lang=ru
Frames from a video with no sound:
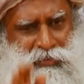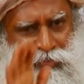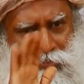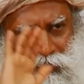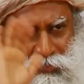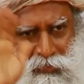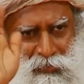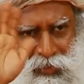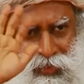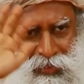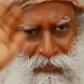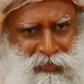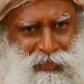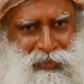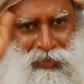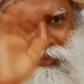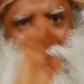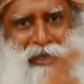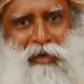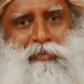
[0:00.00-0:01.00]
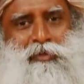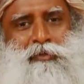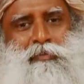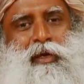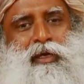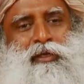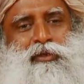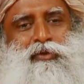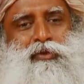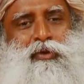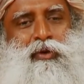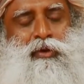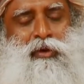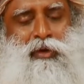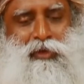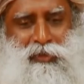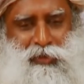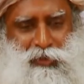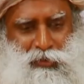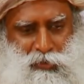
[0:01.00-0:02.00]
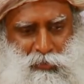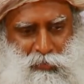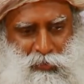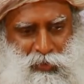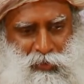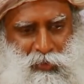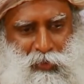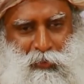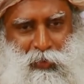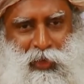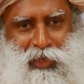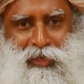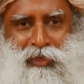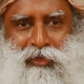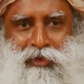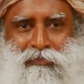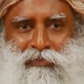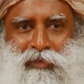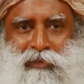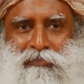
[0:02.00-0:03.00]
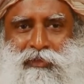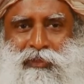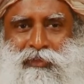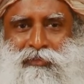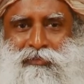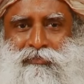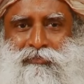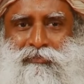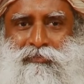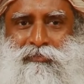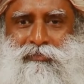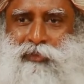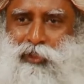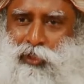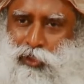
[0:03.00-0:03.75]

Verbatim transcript: Если вы предлагаете ее всем, она возвращается к вам по-разному.